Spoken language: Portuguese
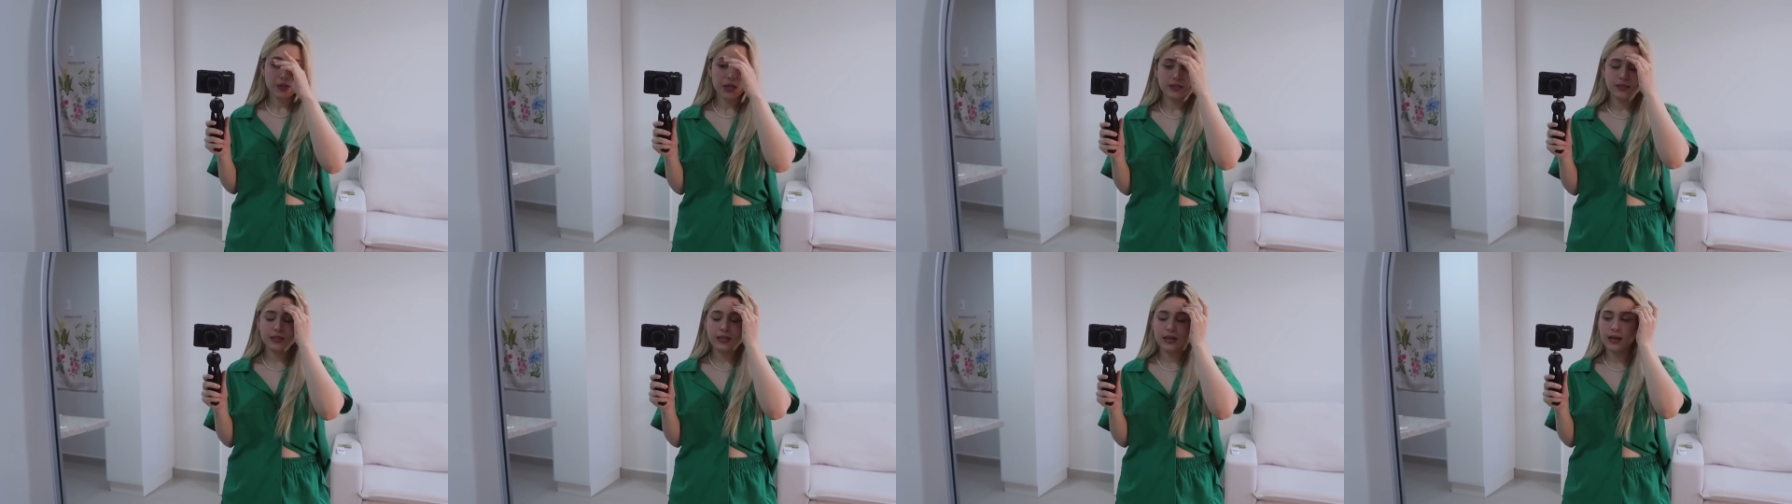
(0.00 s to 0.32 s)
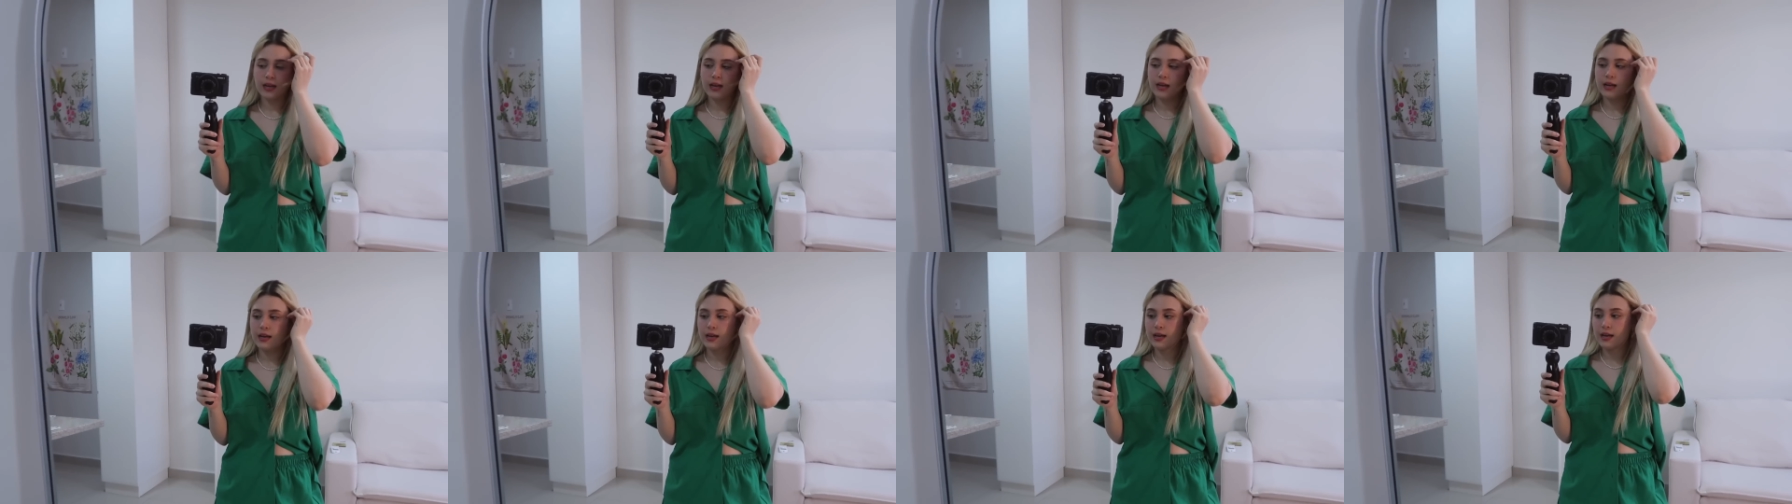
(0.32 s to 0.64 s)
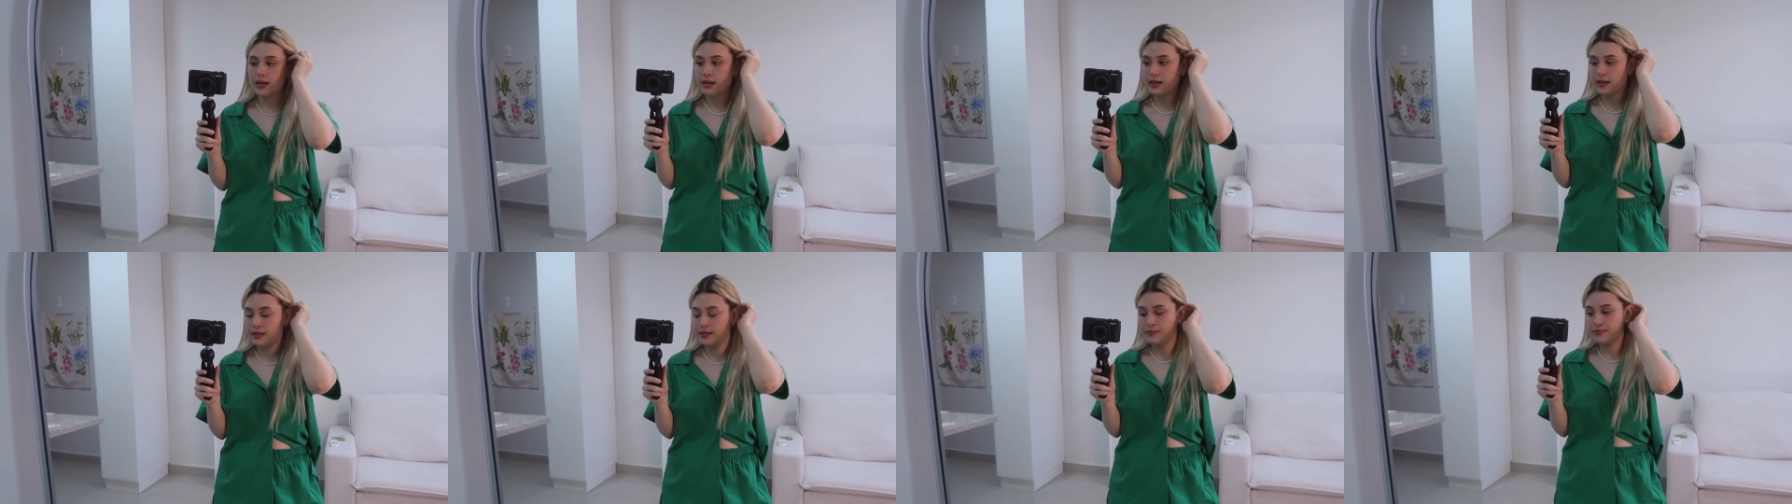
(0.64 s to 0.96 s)

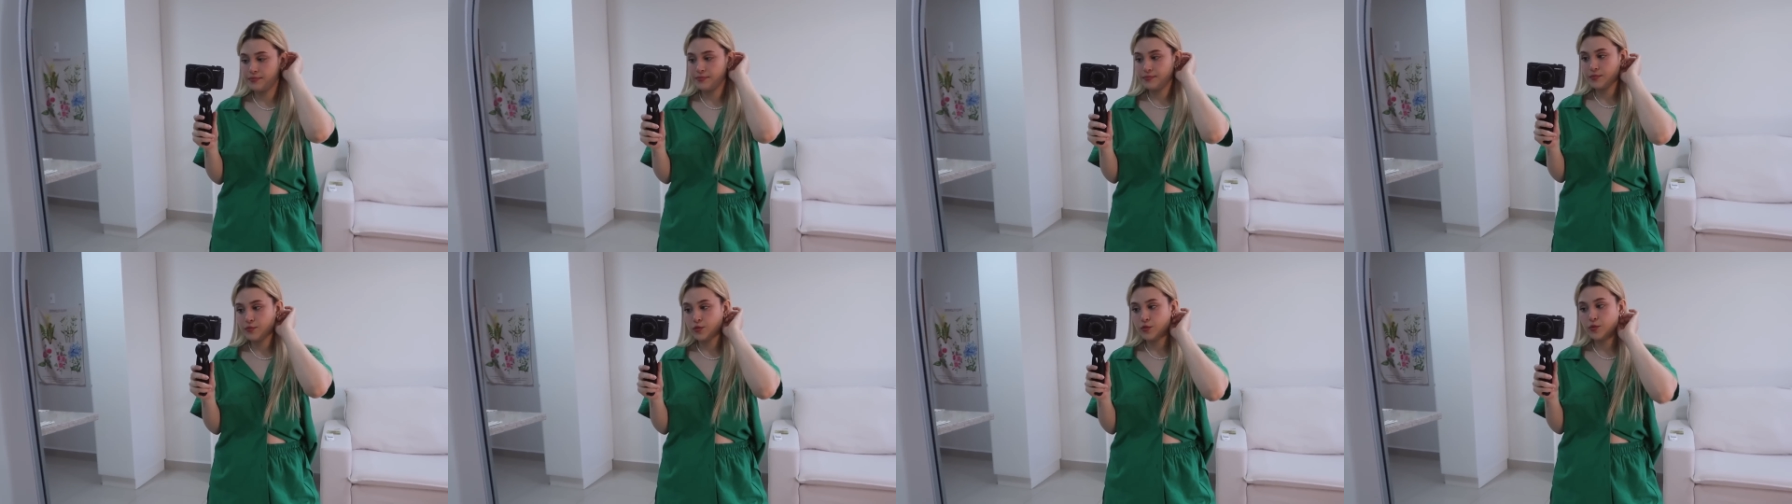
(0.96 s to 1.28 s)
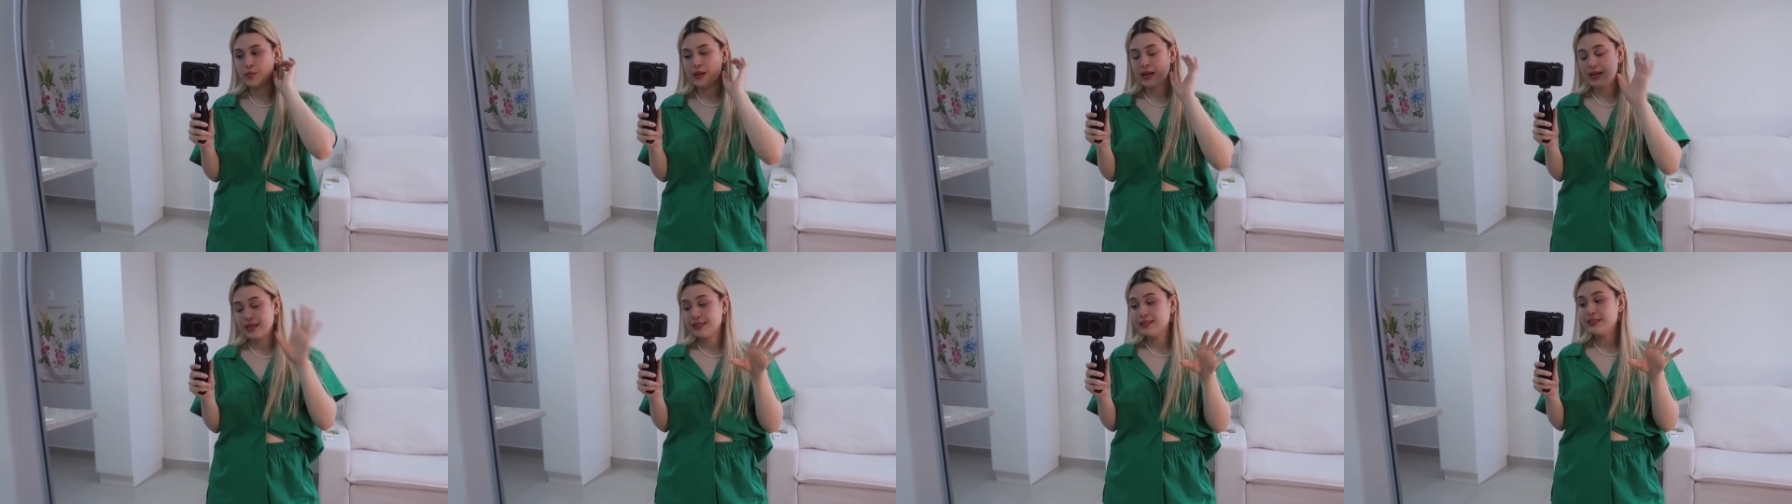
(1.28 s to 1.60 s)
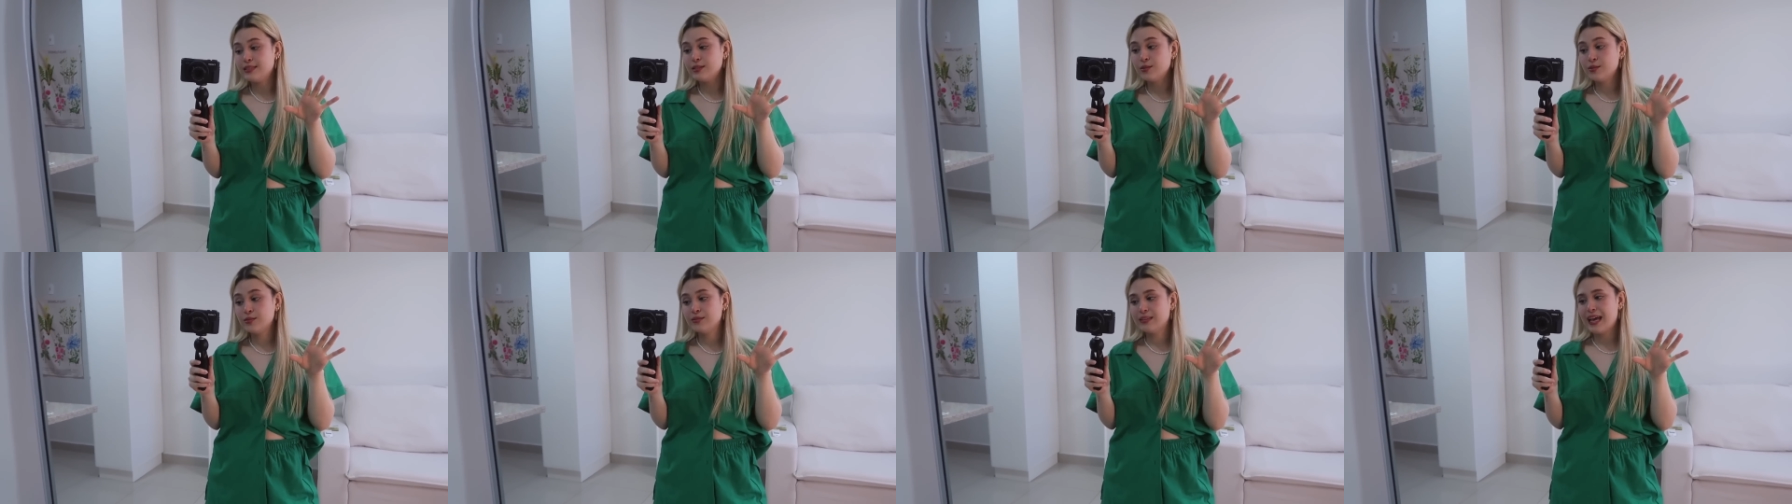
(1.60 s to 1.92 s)
da, do
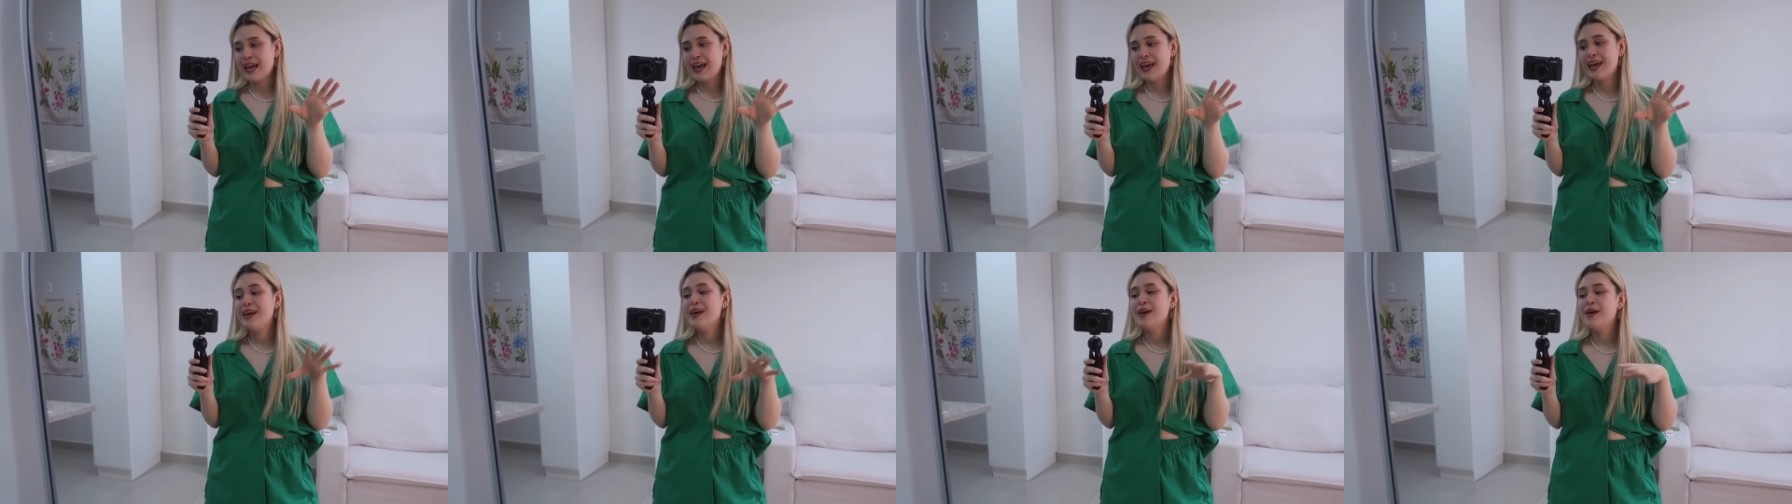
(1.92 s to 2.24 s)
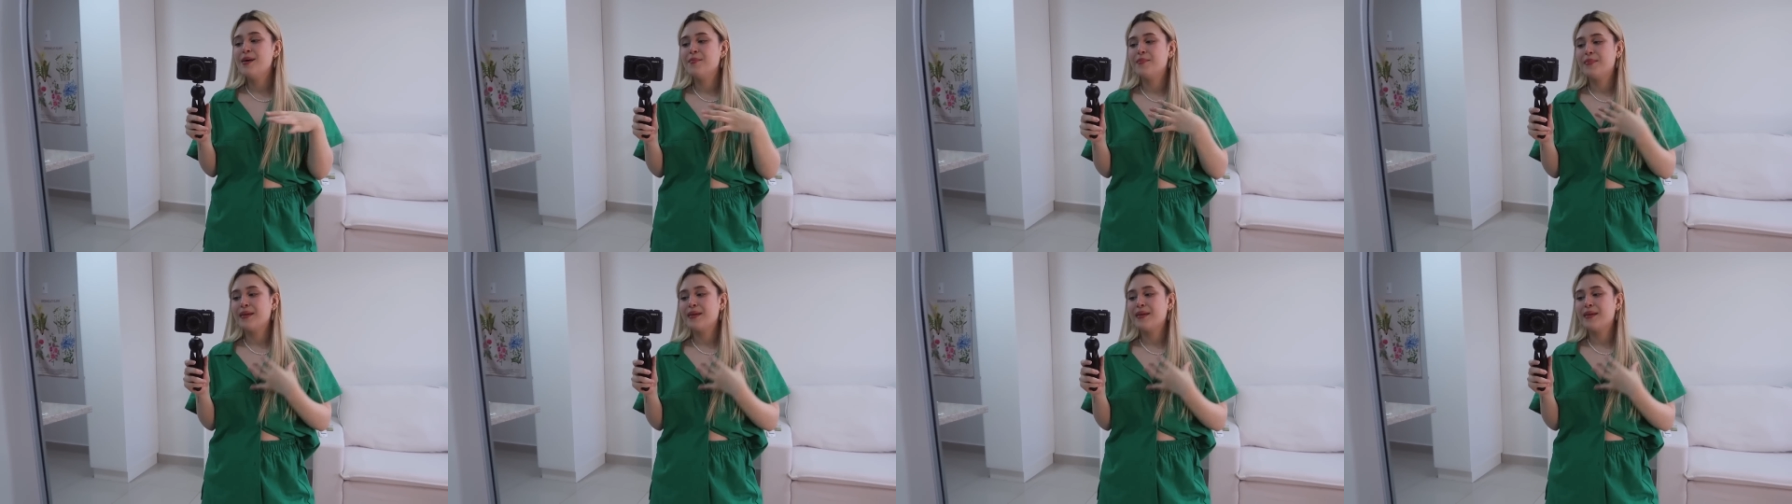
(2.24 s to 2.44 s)
Brasil, né,